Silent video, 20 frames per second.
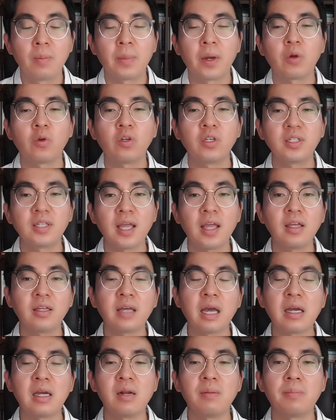바로 이
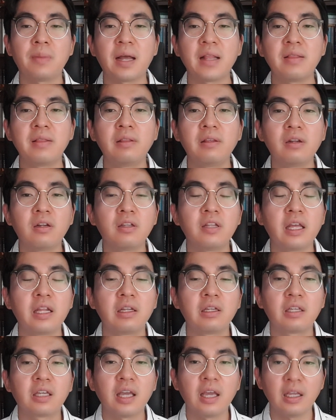생각을
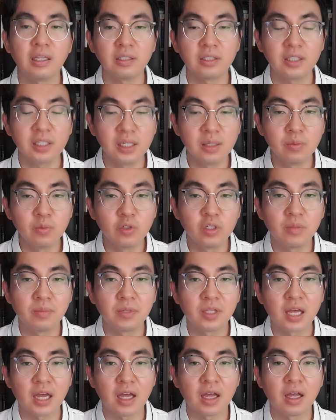만들어내는 게
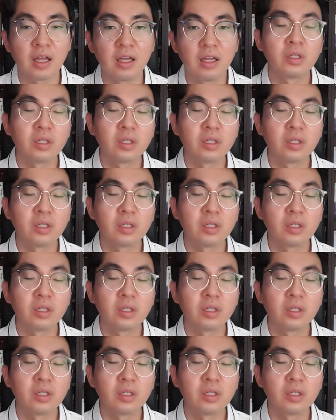질문입니다.